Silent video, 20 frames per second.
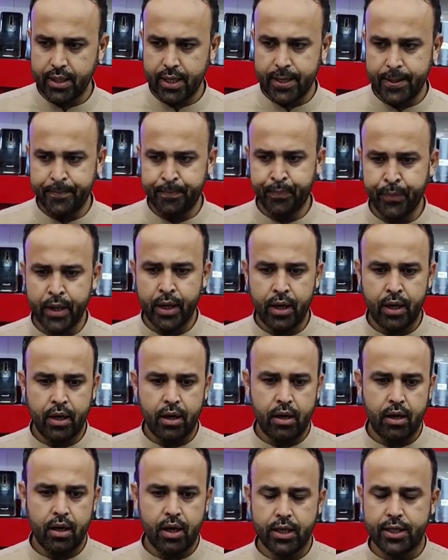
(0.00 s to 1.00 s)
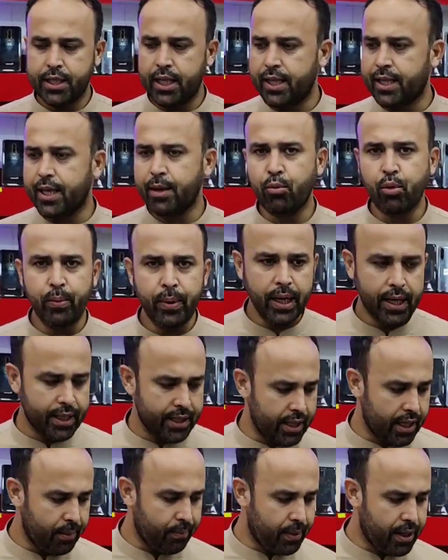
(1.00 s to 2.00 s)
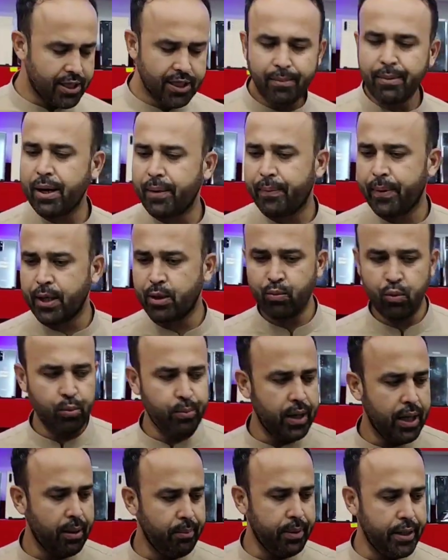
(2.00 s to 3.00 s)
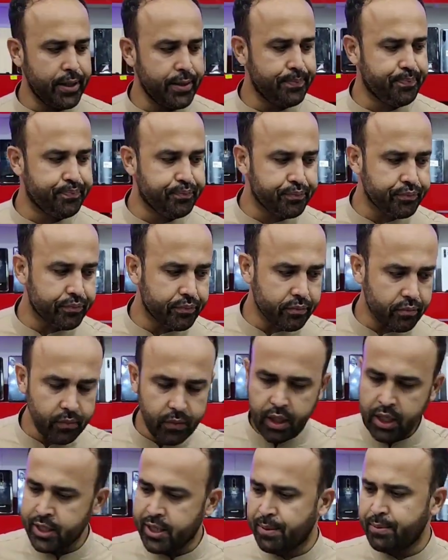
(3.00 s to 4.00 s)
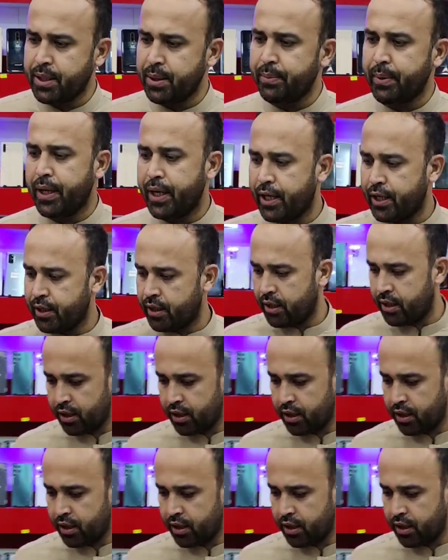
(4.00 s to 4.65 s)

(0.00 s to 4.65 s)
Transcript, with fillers: आ जाए चलते हैं मोबाइल की तरफ आज हमारे पास मोबाइल में सबसे पहले